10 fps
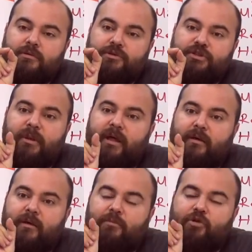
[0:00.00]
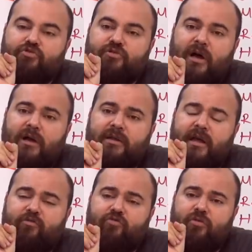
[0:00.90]
Şimdi biliyorsun tarlada
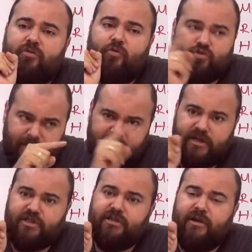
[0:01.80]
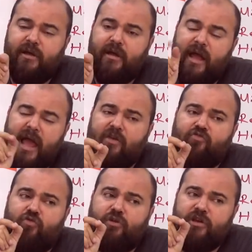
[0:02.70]
en çok o zamanlar için en
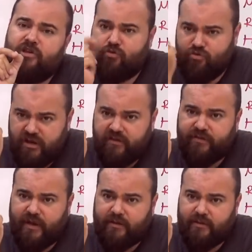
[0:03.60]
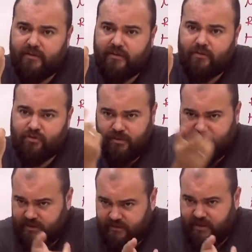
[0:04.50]
çok iş gücü insan. O
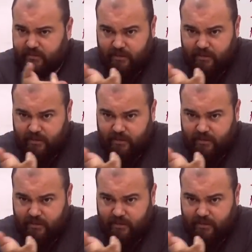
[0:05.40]
zaman tarımda